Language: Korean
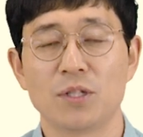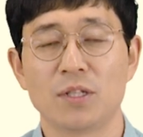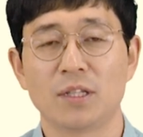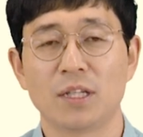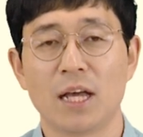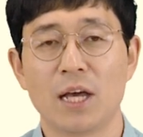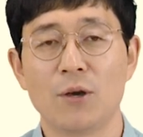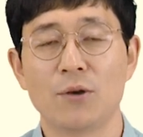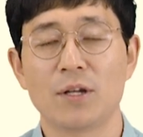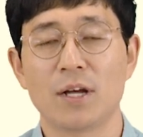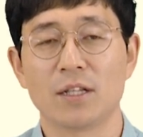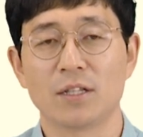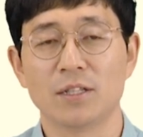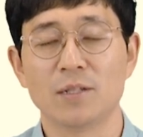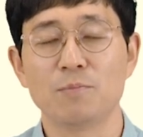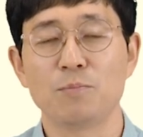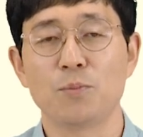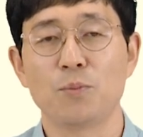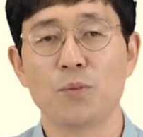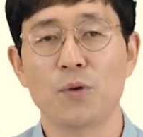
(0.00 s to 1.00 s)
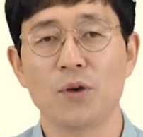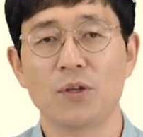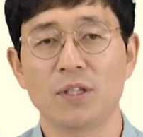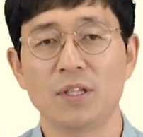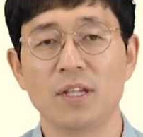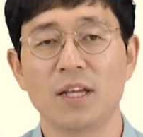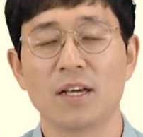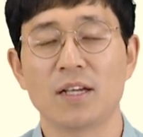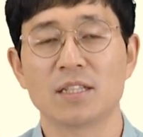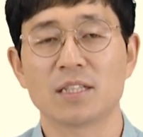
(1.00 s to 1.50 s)
있나요? 라는
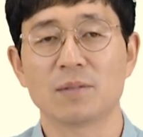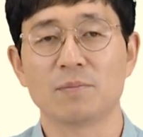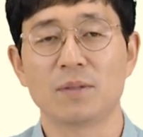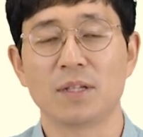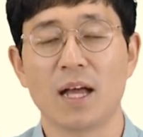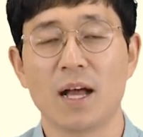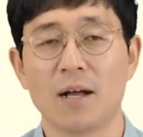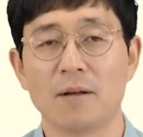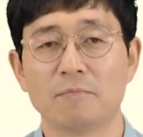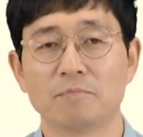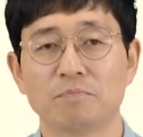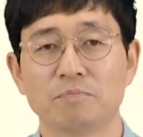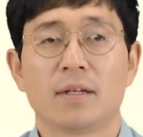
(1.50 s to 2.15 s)
표현이 되겠습니다.